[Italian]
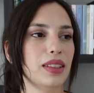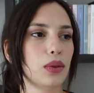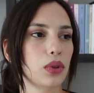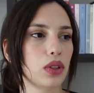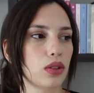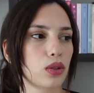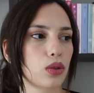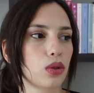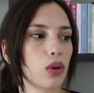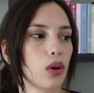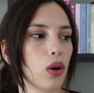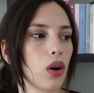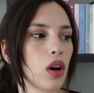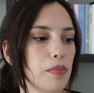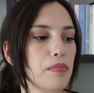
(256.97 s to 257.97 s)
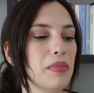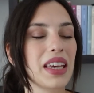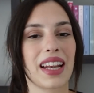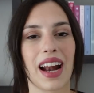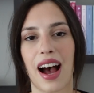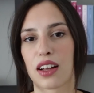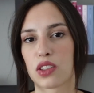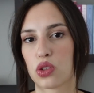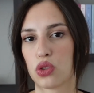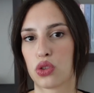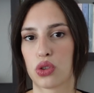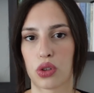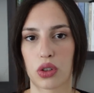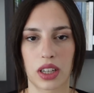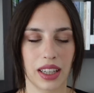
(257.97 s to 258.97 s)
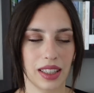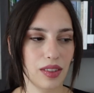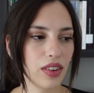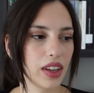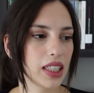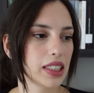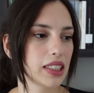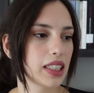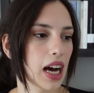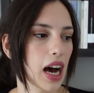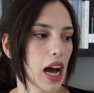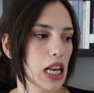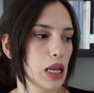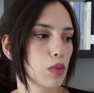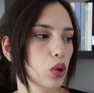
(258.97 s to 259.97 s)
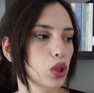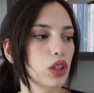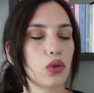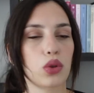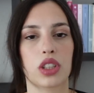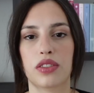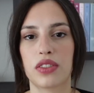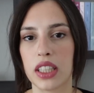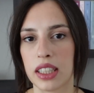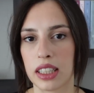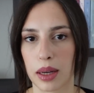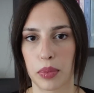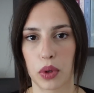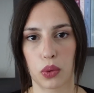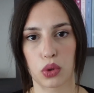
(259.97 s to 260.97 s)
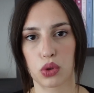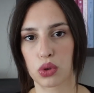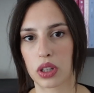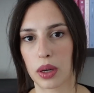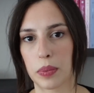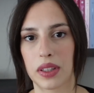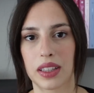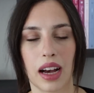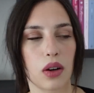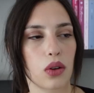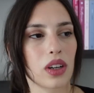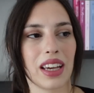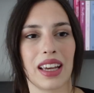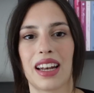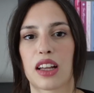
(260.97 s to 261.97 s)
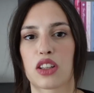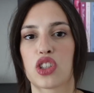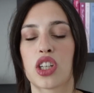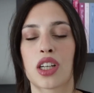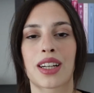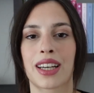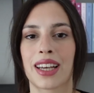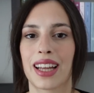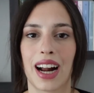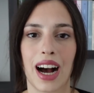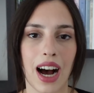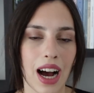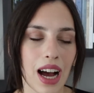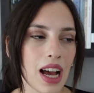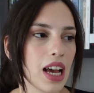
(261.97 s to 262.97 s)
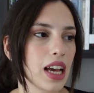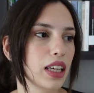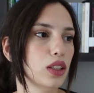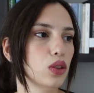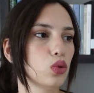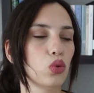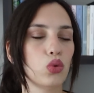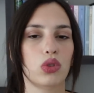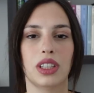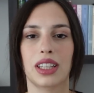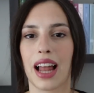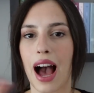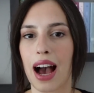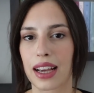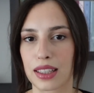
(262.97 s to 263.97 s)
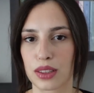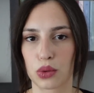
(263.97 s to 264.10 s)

di questo miraggio che diventa il motivo di vita per questo capitano che la cercherà in tutti i laghi,